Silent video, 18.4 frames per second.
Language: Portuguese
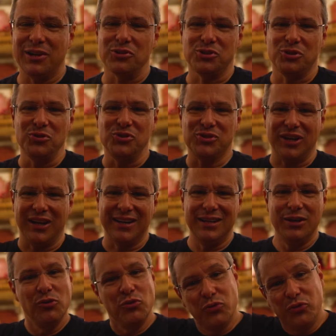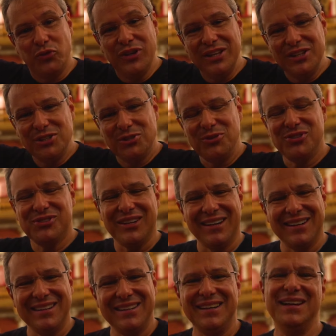era o seu Instagram, o feed do
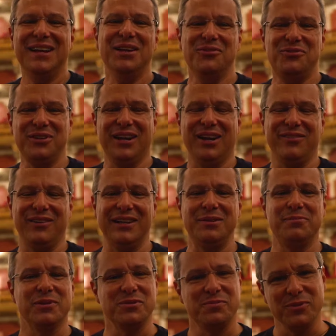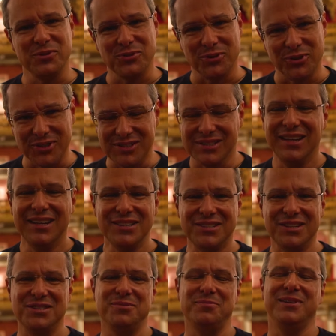Instagram ficava ali para as pessoas
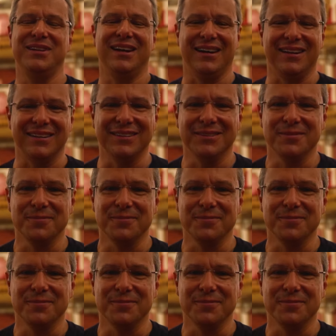te admirarem.